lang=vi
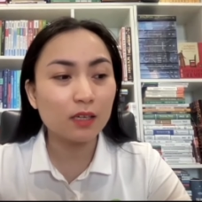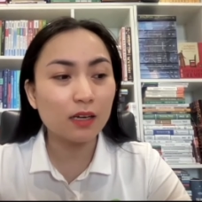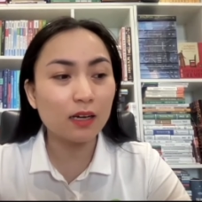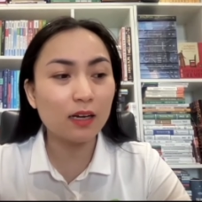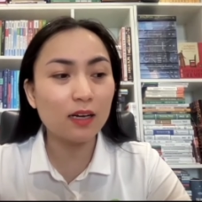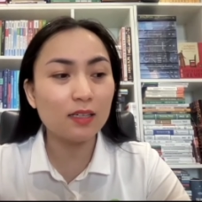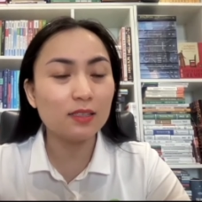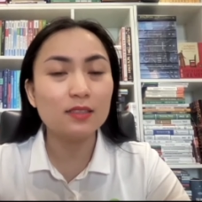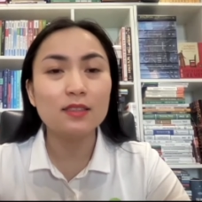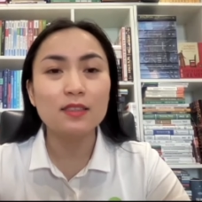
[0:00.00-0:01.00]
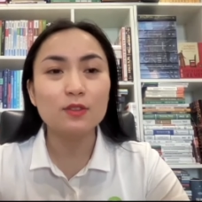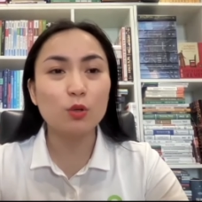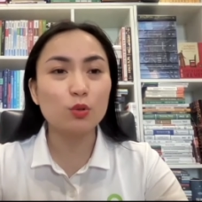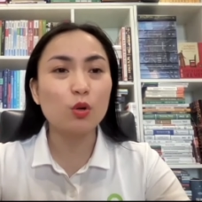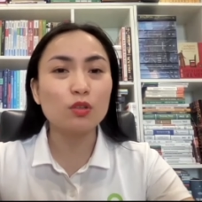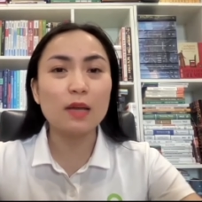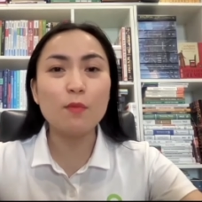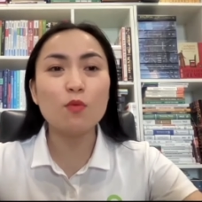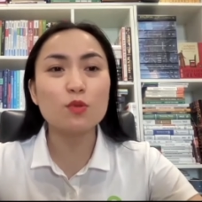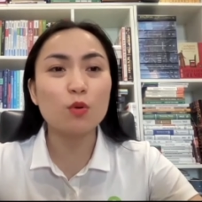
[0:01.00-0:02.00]
và rồi tôi có thấy
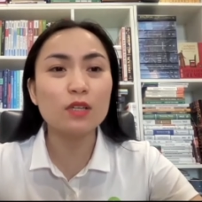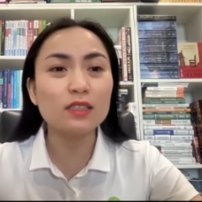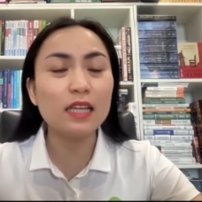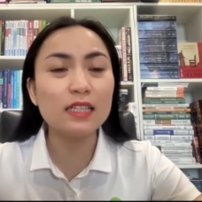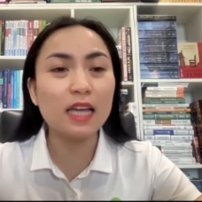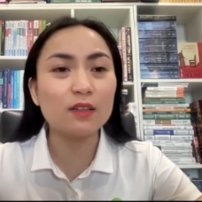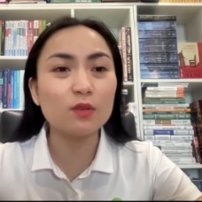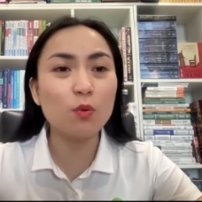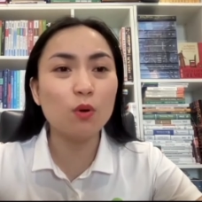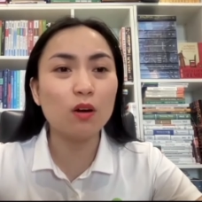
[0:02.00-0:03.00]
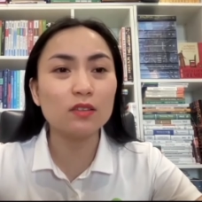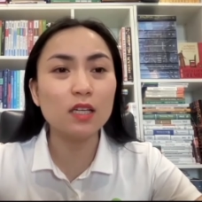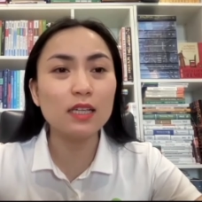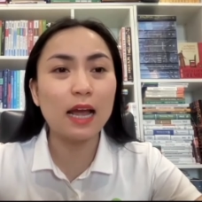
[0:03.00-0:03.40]
một số những tin nhắn của tất